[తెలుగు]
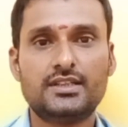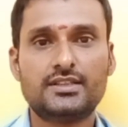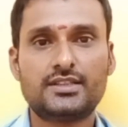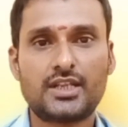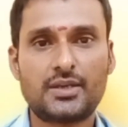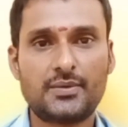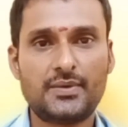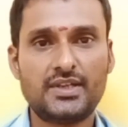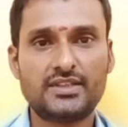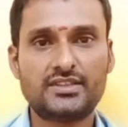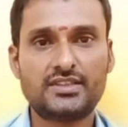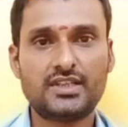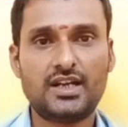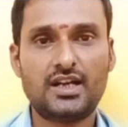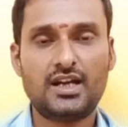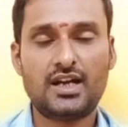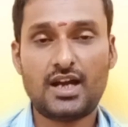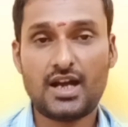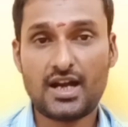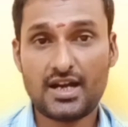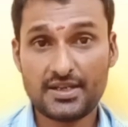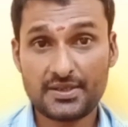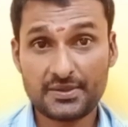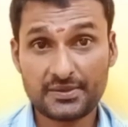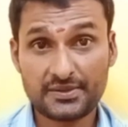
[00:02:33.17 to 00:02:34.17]
తర్వాత
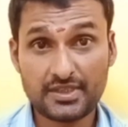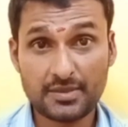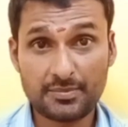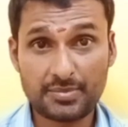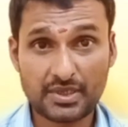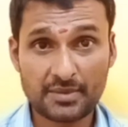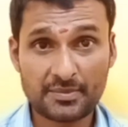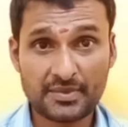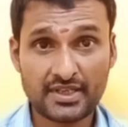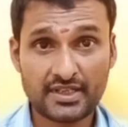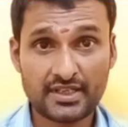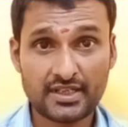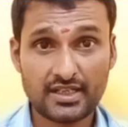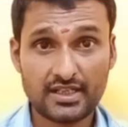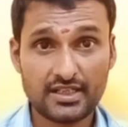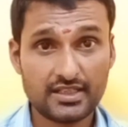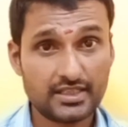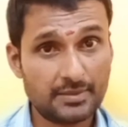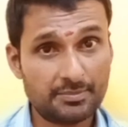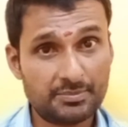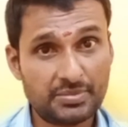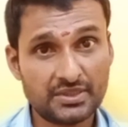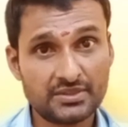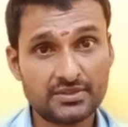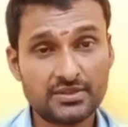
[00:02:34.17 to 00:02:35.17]
ఆరోగ్యపరమైన
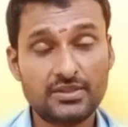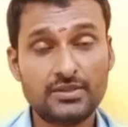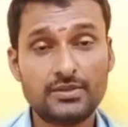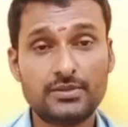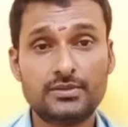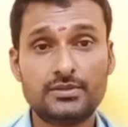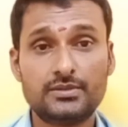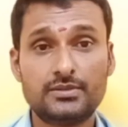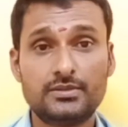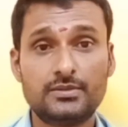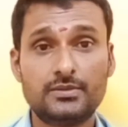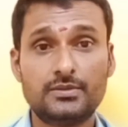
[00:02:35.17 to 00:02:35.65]
ఇబ్బందులు